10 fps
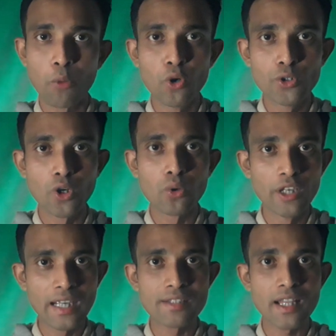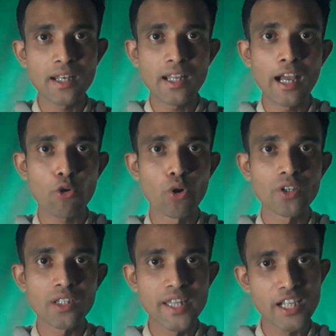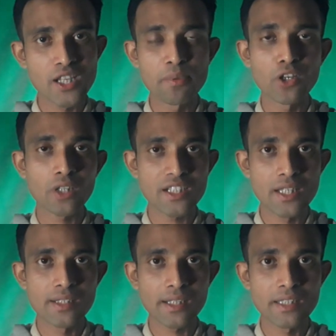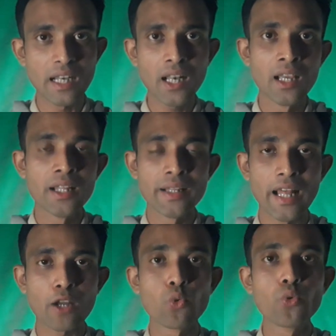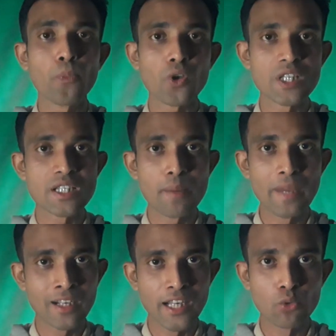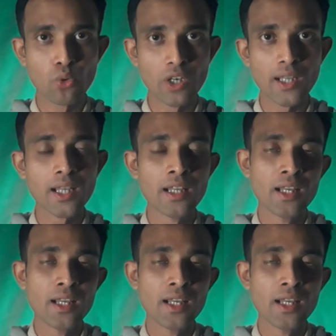অবৈধ হয়ে গেছেন এখন দেশে ফেরত আসতে চাচ্ছেন তারা কোন প্রসেসটা মেনটেন করলে